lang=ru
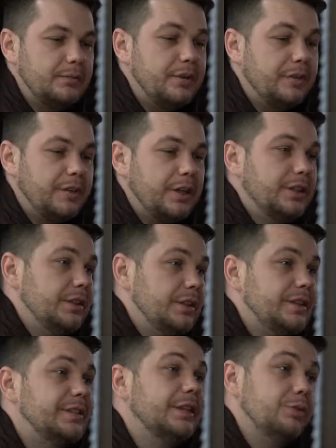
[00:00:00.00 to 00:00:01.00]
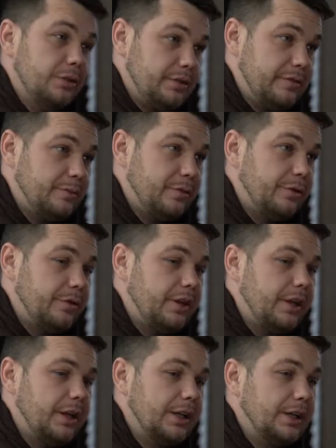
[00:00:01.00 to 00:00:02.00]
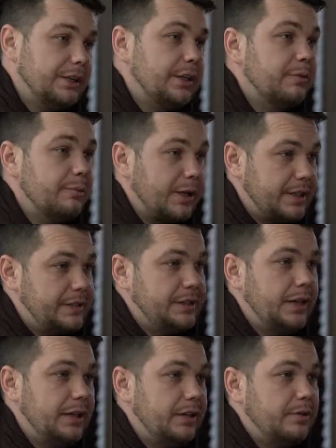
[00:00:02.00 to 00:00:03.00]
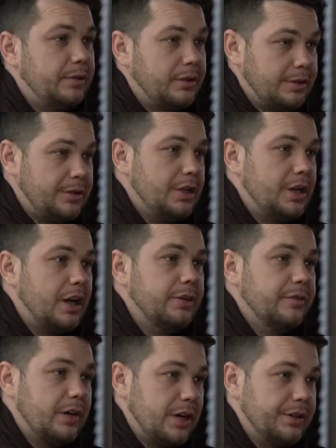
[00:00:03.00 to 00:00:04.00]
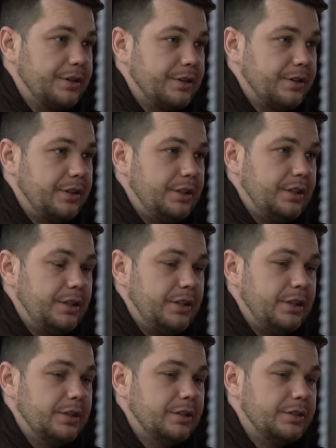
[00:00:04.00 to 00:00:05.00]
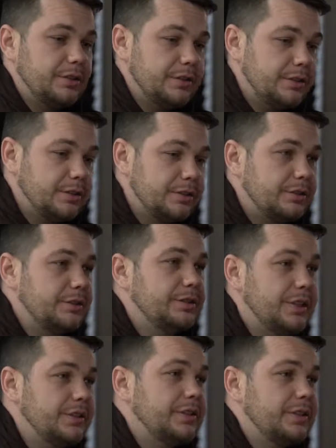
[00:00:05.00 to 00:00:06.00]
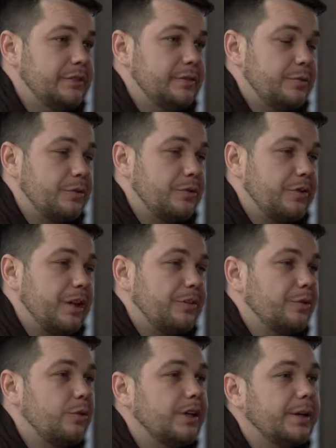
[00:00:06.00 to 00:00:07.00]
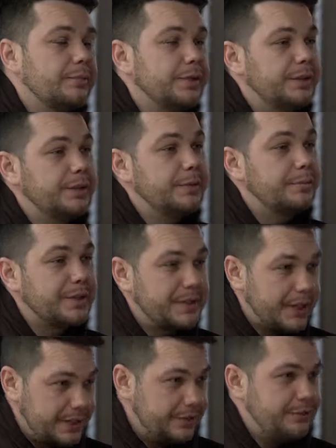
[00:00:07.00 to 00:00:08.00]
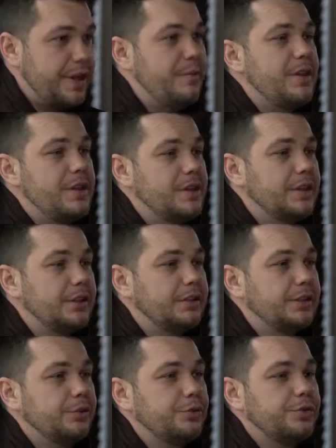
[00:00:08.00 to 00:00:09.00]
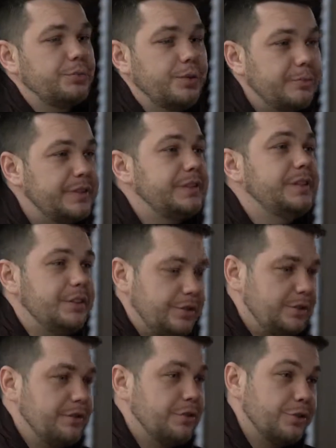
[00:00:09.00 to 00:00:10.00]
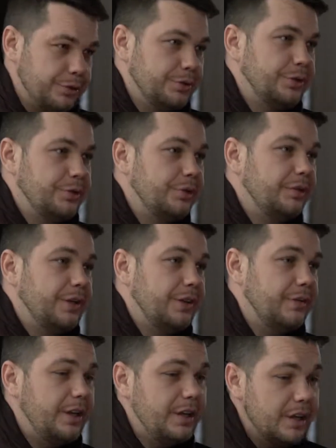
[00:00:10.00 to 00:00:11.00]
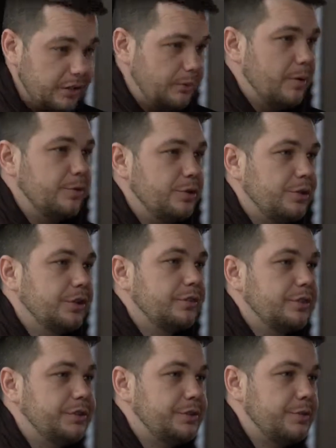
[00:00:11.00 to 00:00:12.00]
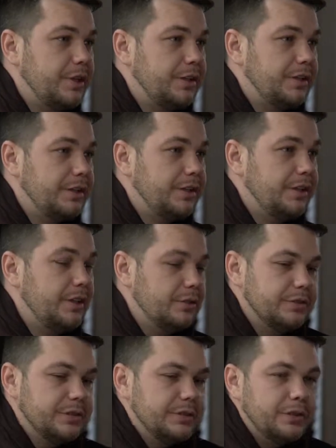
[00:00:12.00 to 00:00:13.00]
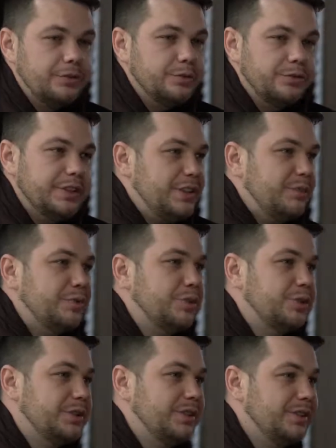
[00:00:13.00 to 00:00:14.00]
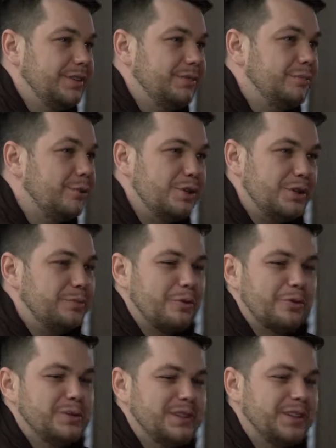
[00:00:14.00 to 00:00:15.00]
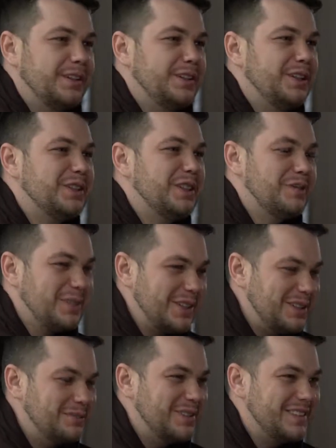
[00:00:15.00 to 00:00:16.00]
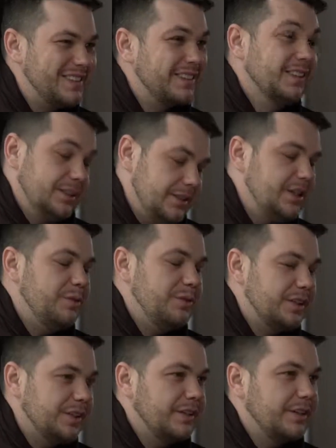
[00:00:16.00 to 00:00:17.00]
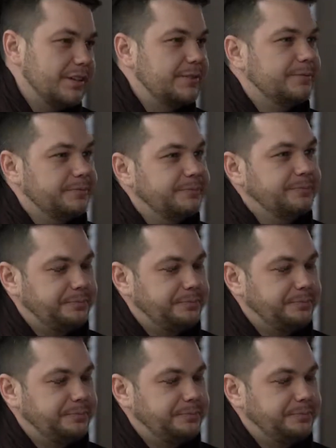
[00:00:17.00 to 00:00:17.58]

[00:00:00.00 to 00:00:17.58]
был задан следующий вопрос. Когда мы показали приложение AdvoHunter, и э, я задал вопрос, а сколько бы ты потратил времени на то, чтобы объяснить человеку, что такое Skyway с помощью этого инструмента? Он сказал, ну, 2-3 минуты больше просто нет необходимости. Фантастика, все, что так. могу сказать.